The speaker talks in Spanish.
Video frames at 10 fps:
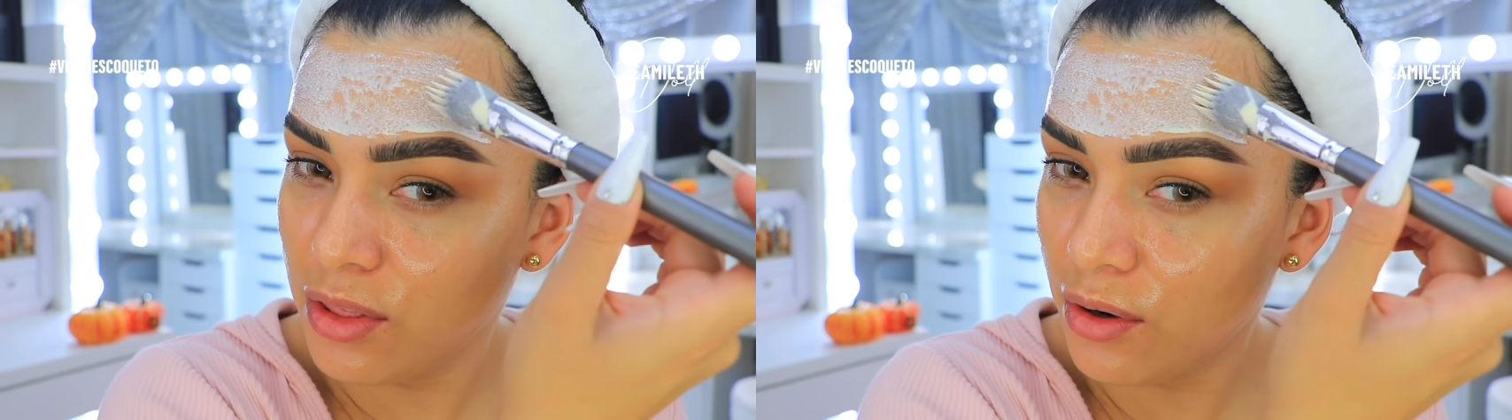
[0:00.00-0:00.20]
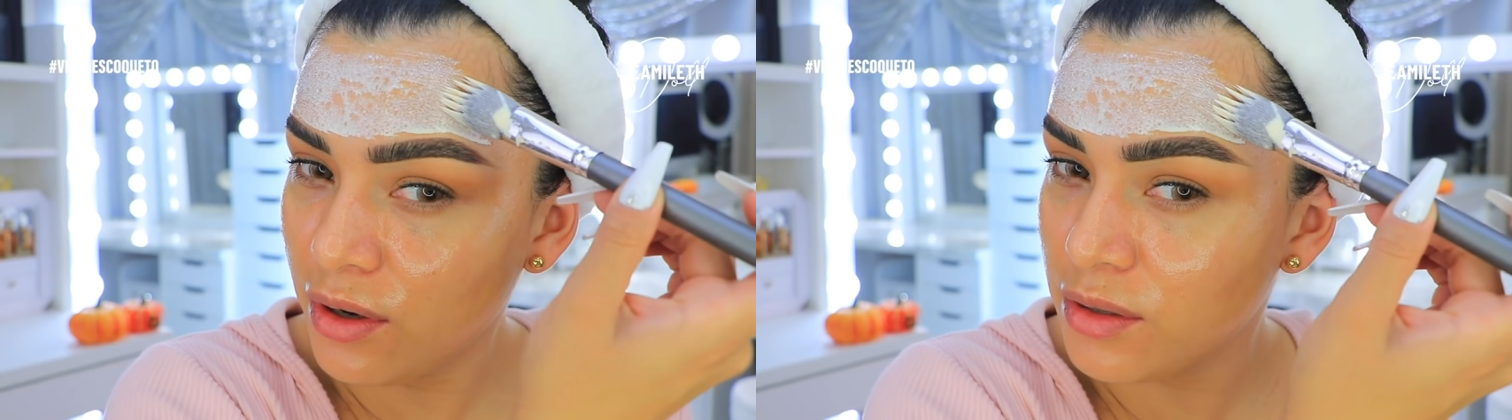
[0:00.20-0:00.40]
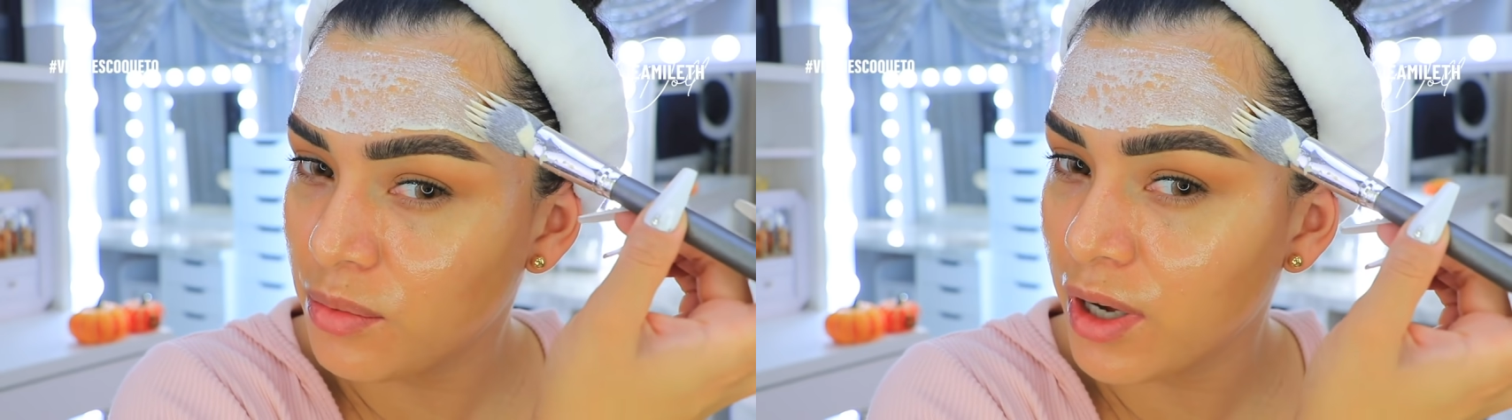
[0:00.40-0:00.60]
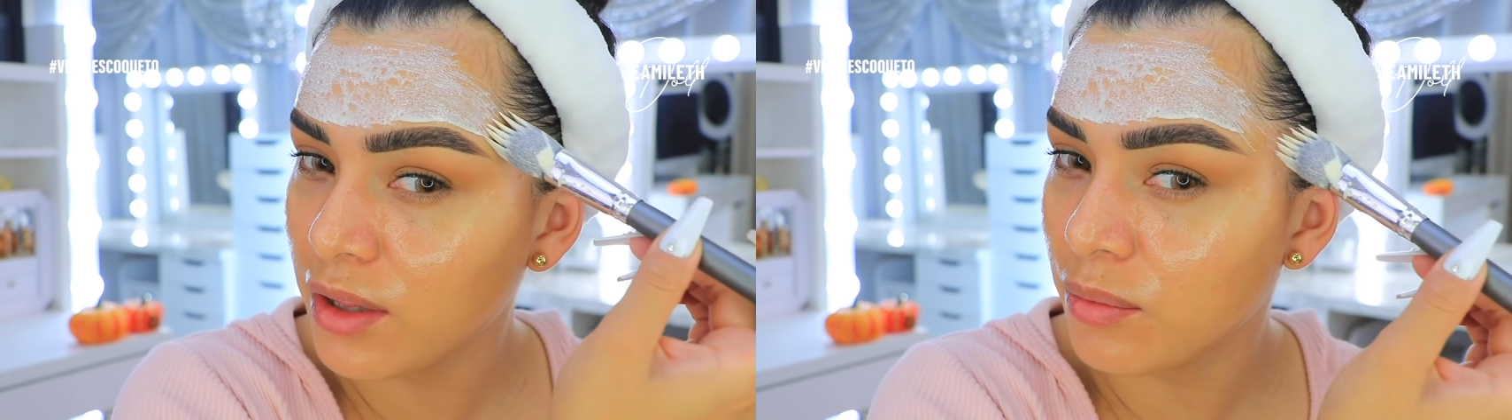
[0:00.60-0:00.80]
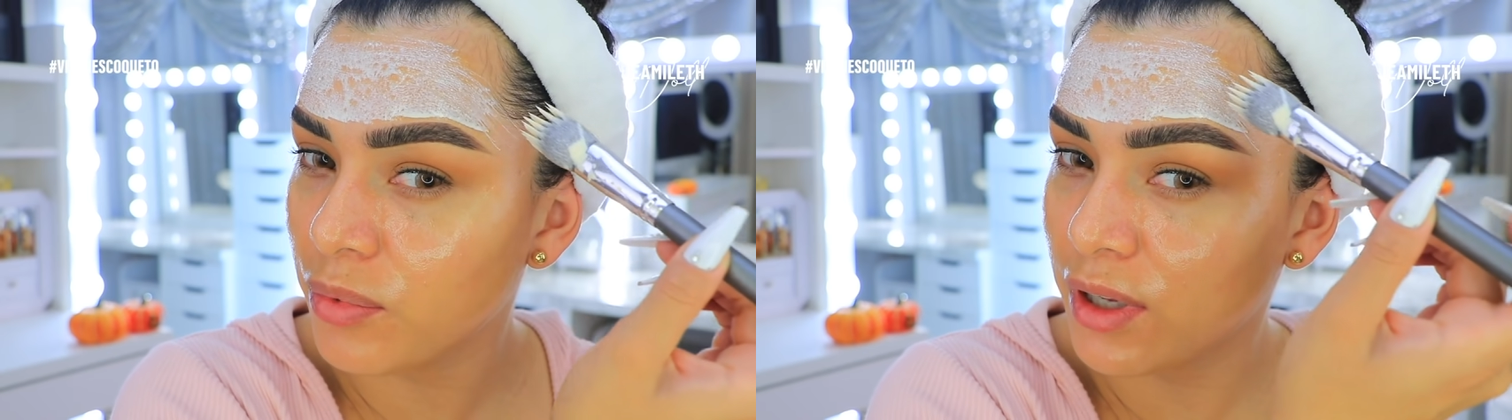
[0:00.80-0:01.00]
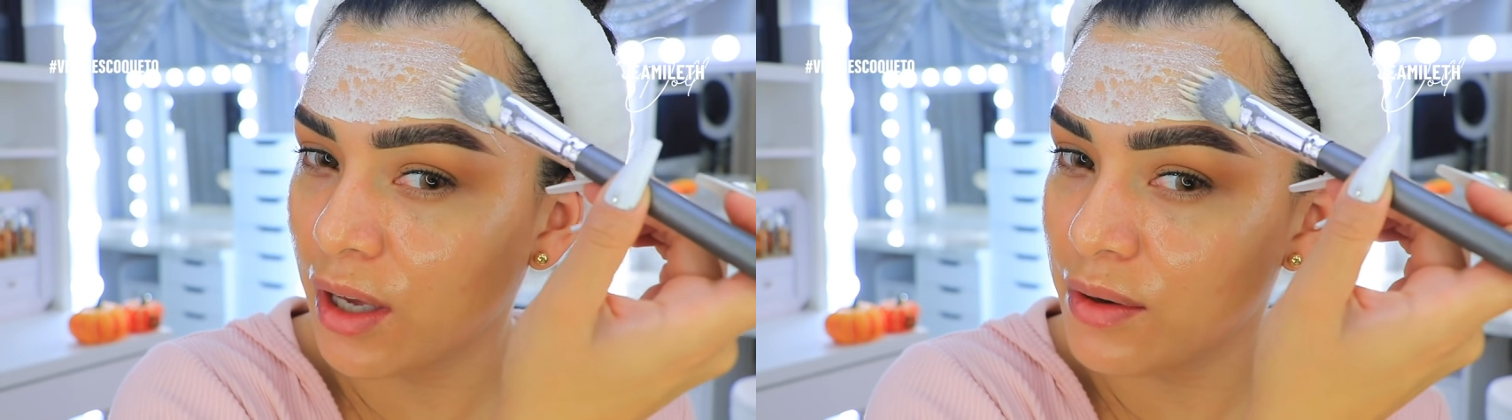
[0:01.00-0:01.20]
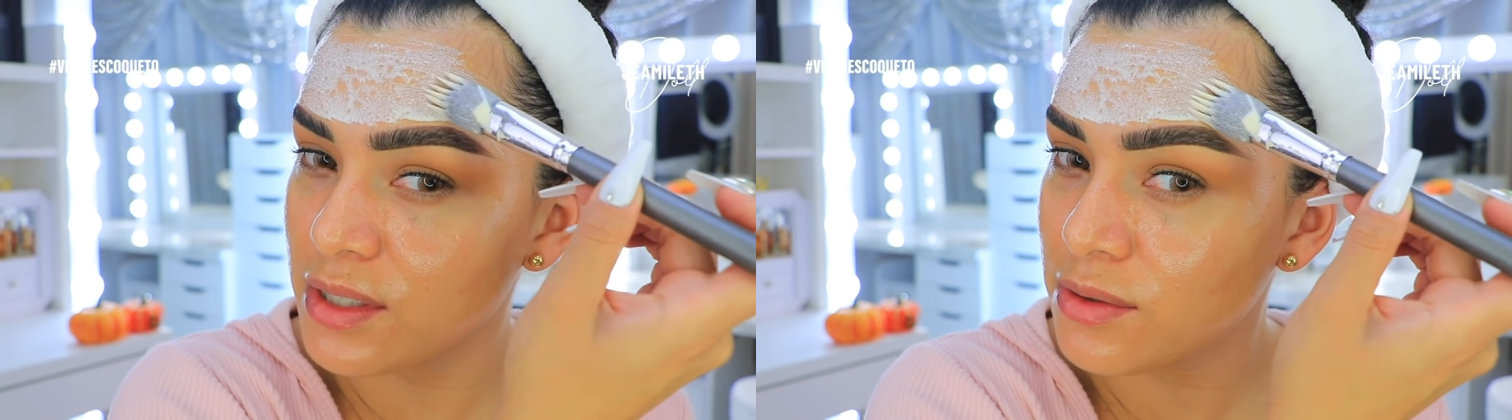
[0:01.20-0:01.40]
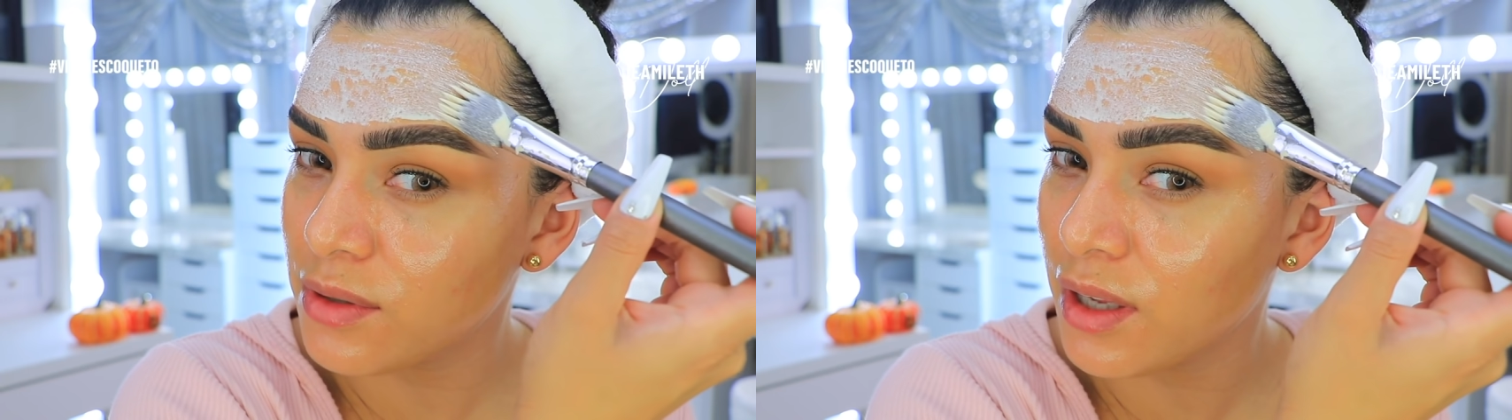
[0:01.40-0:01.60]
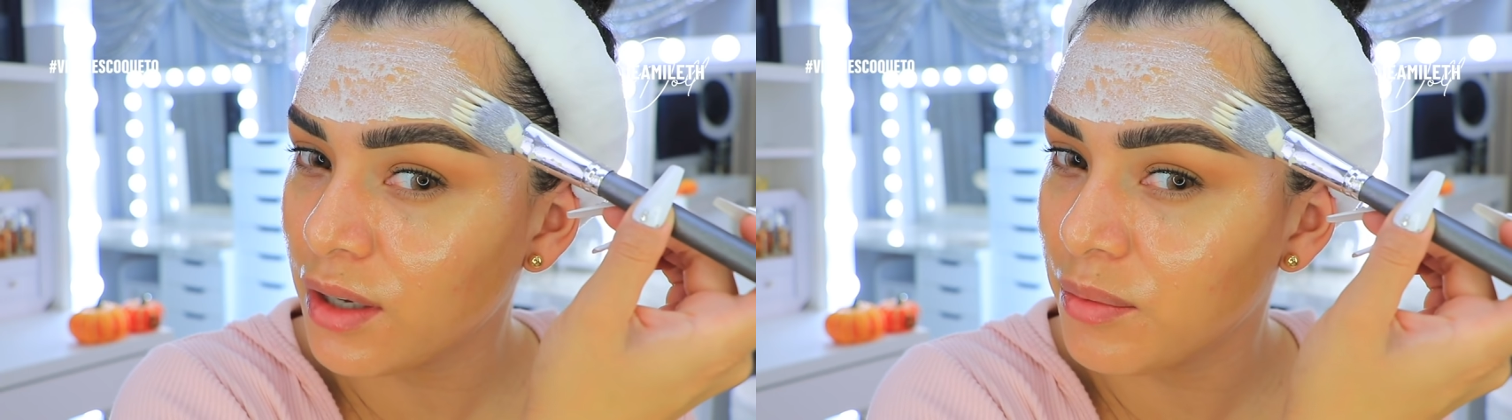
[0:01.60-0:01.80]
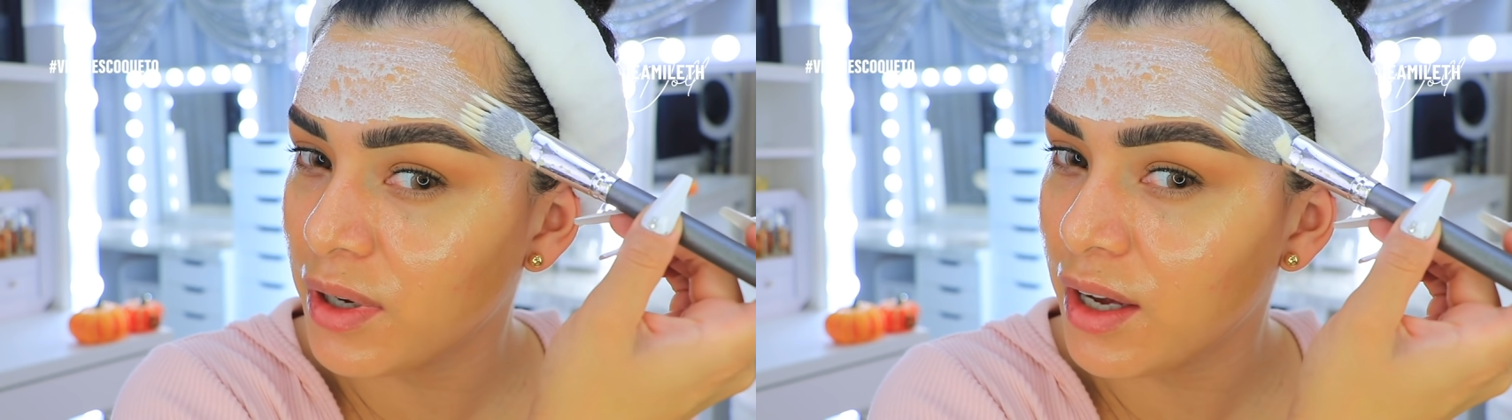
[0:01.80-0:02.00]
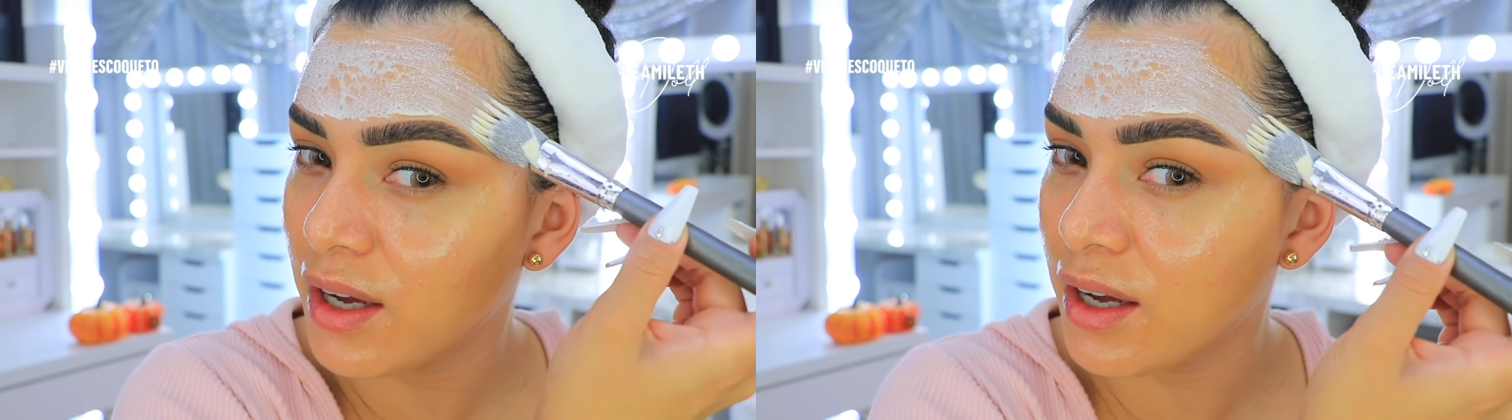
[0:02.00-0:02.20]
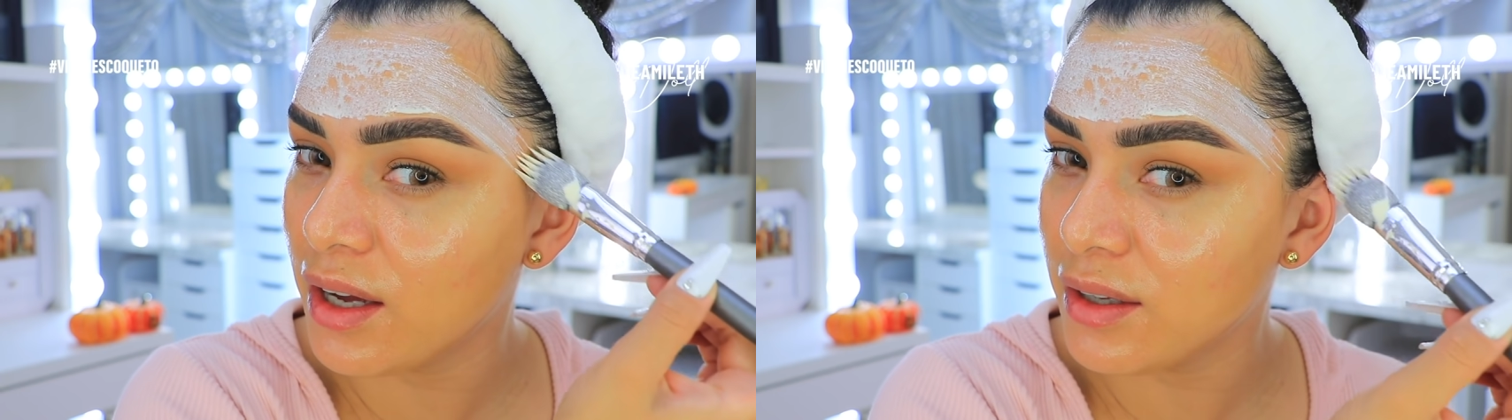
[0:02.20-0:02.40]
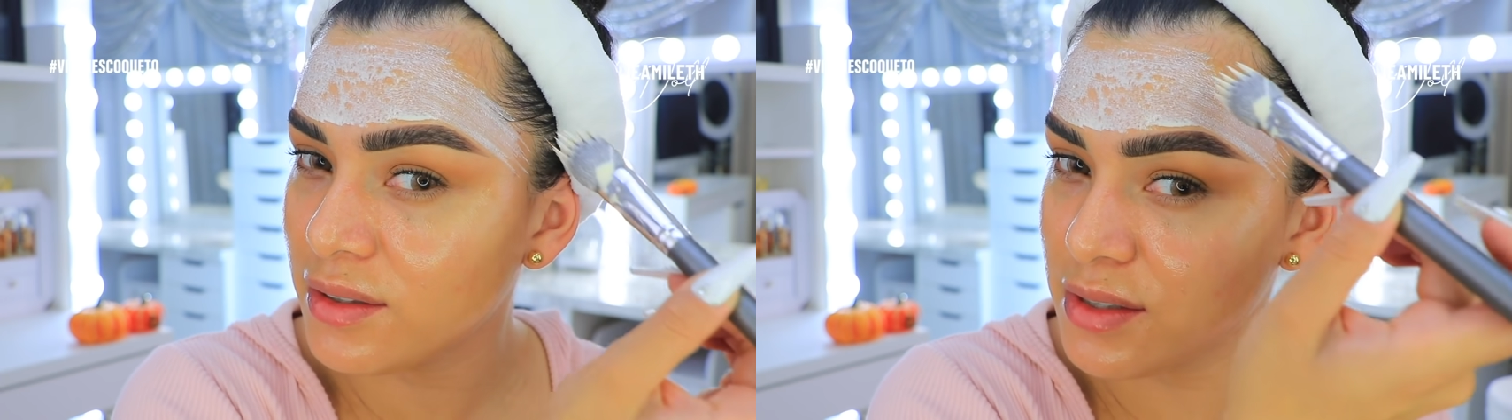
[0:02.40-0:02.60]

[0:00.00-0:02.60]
No es bueno, porque a veces uno como que, ah,